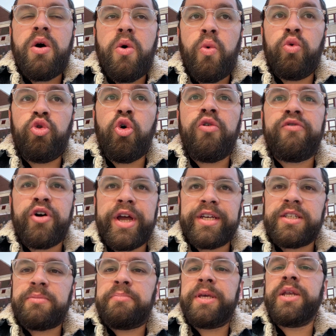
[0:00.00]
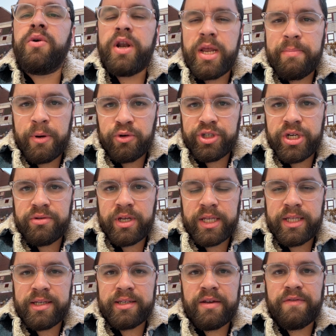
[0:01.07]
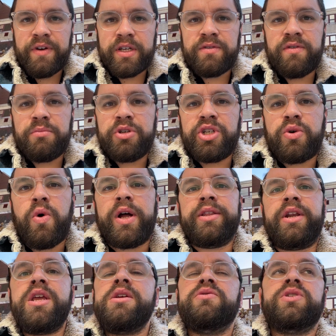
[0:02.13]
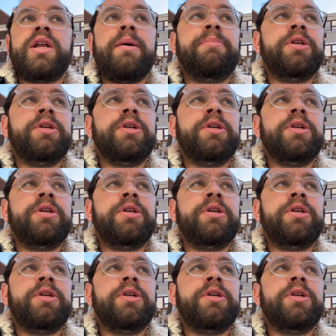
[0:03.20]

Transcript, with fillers: um, um novo respiro ali para o jeito que a DC faz filme de quadrinhos, né?